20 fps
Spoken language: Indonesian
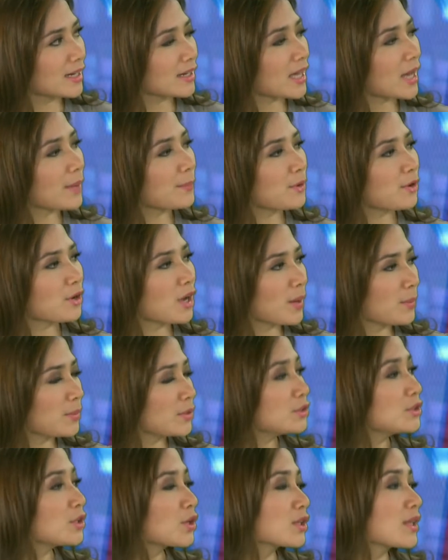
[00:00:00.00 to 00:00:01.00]

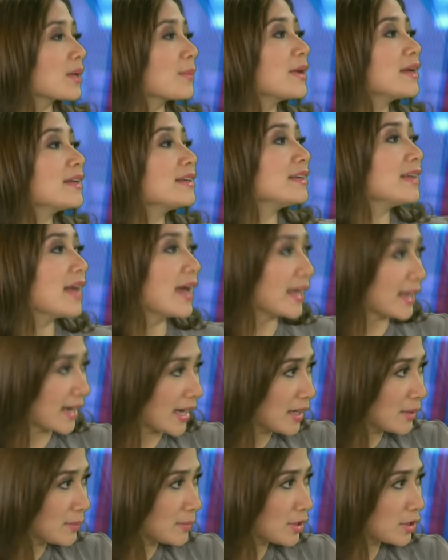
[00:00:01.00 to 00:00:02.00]
KPU-KPU terutama yang di
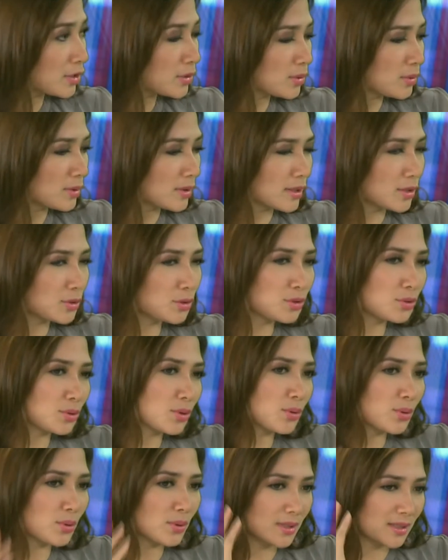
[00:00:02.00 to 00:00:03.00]
daerah begitu
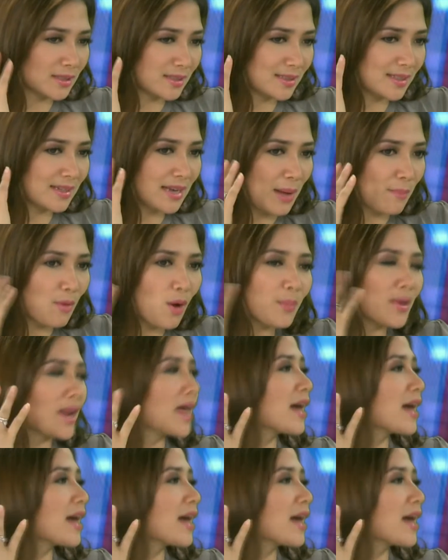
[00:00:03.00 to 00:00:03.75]
justru tidak mau